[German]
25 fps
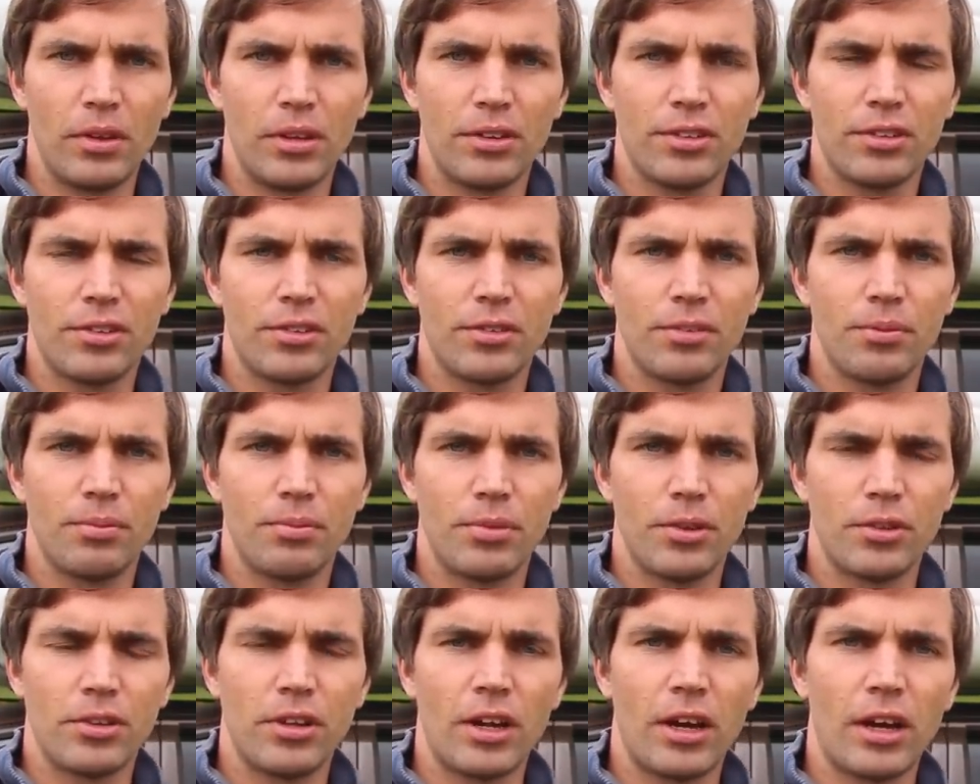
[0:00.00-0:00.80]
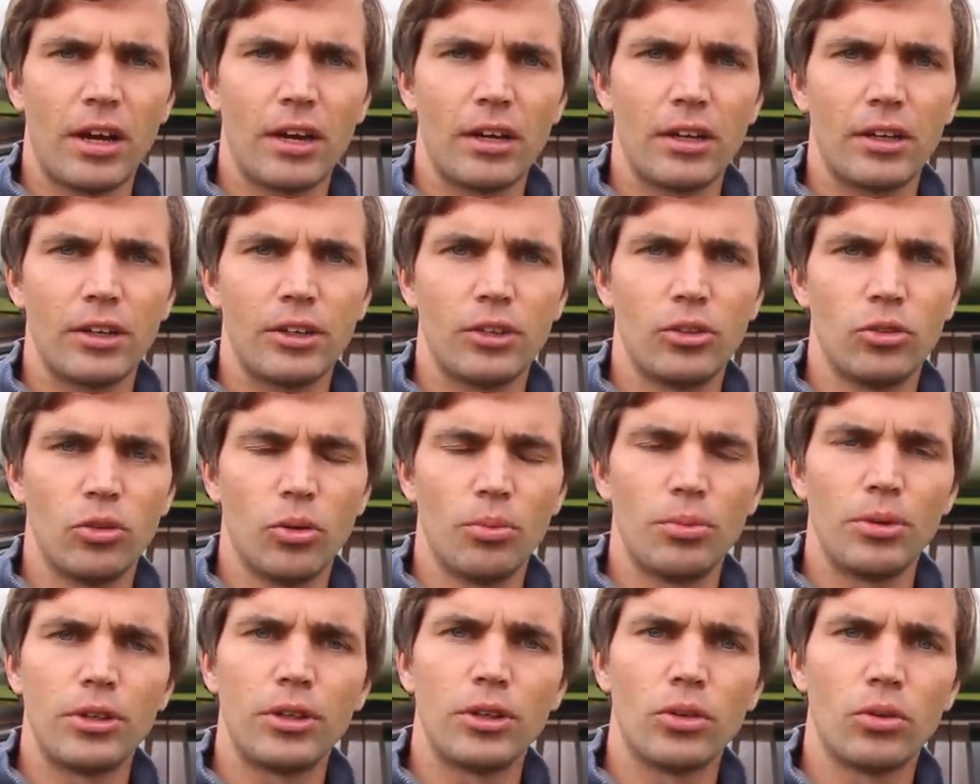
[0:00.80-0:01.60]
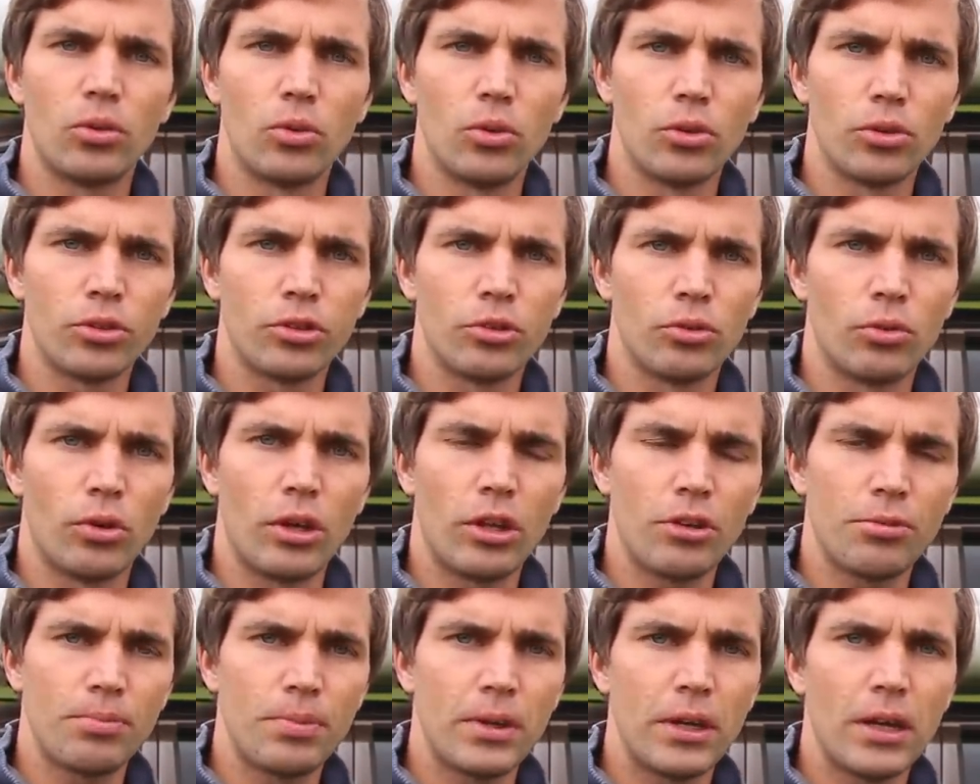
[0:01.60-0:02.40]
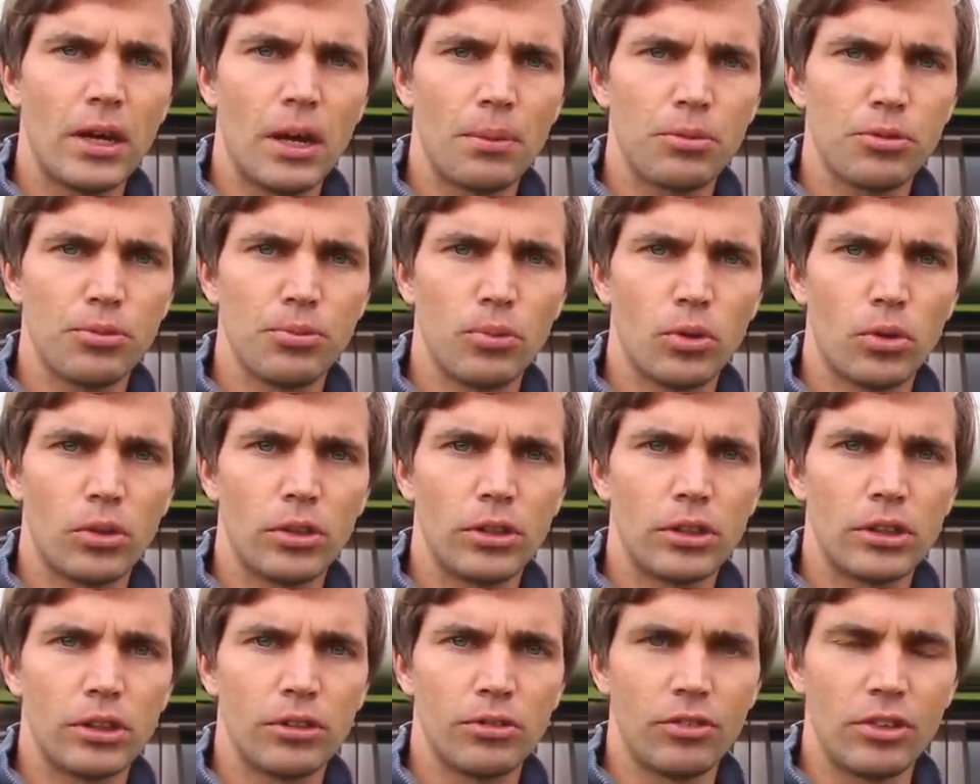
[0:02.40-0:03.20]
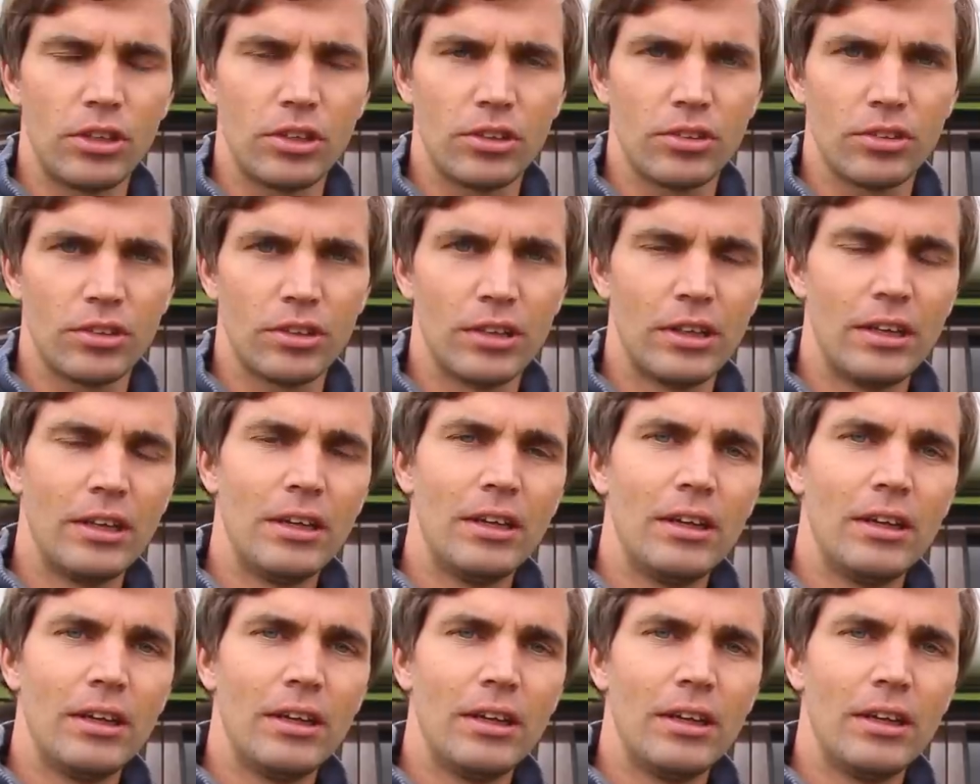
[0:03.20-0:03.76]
ist bislang eigentlich nur mit den großen US-Pickups möglich gewesen.